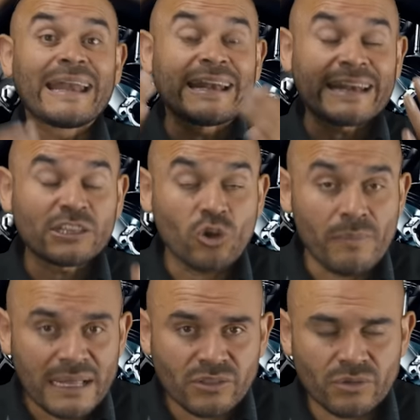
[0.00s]

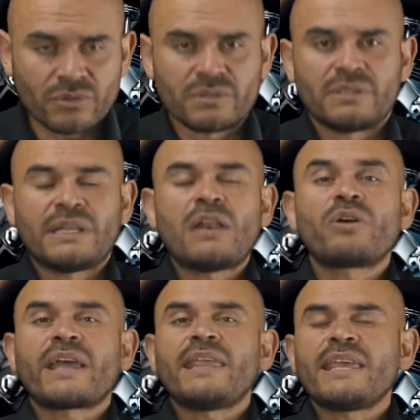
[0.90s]
Retomando de
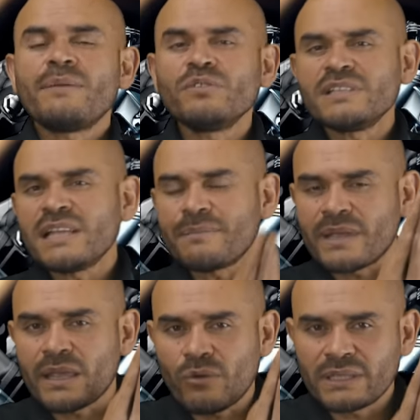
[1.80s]
lo que dijimos en el
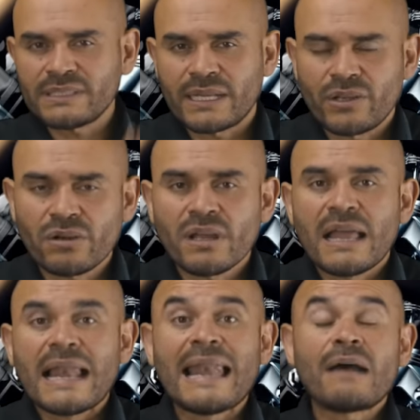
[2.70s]
video anterior,
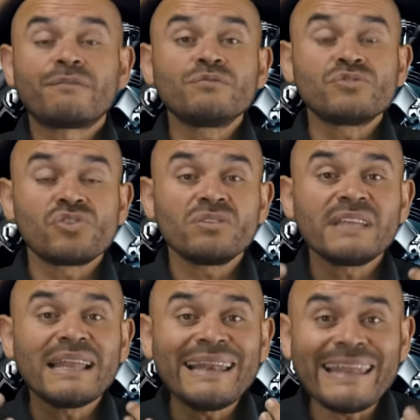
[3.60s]
la función
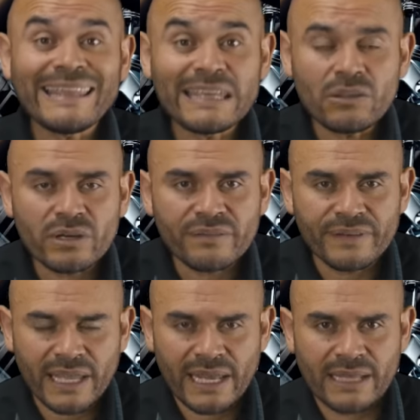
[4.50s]
del líquido
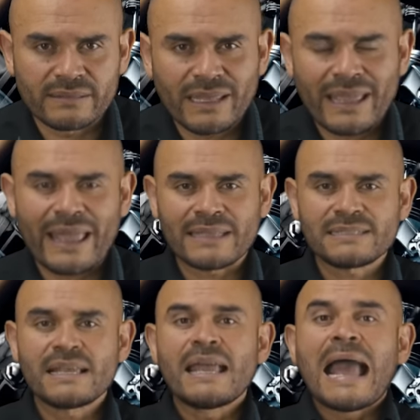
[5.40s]
refrigerante
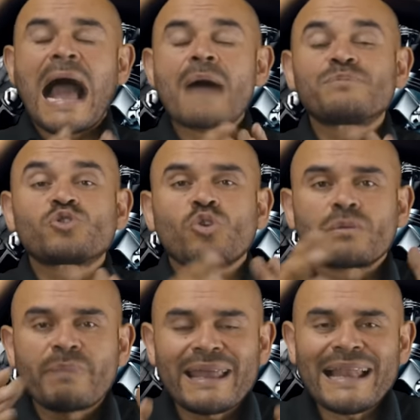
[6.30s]
es
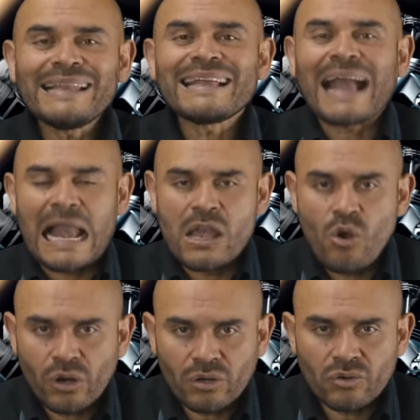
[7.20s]
absorber el
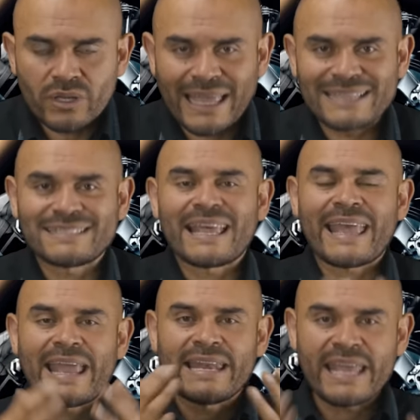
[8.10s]
calor que se
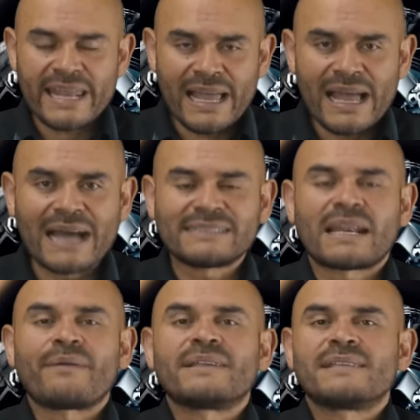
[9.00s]
genera a
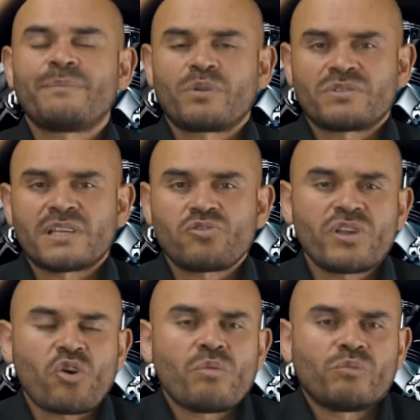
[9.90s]
través del proceso
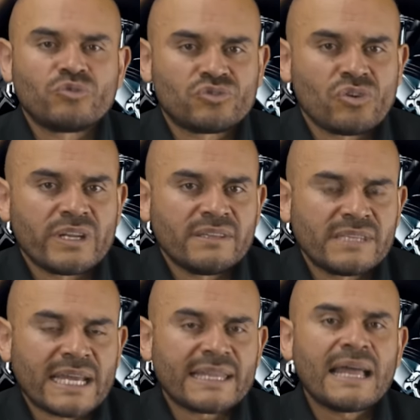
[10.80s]
de combustión
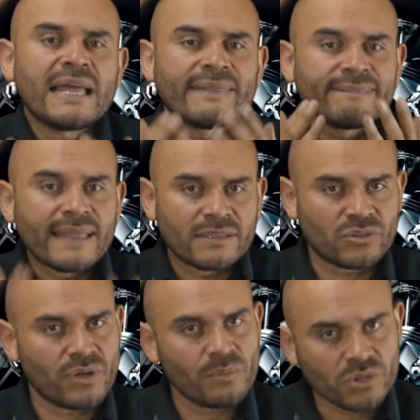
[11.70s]
interna
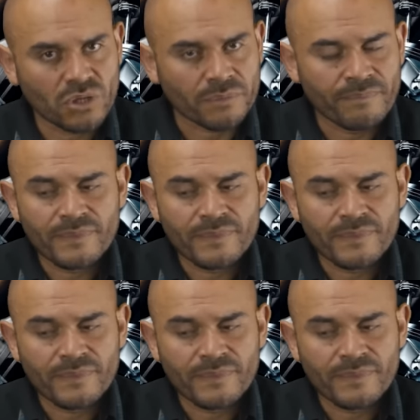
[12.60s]
dentro del motor.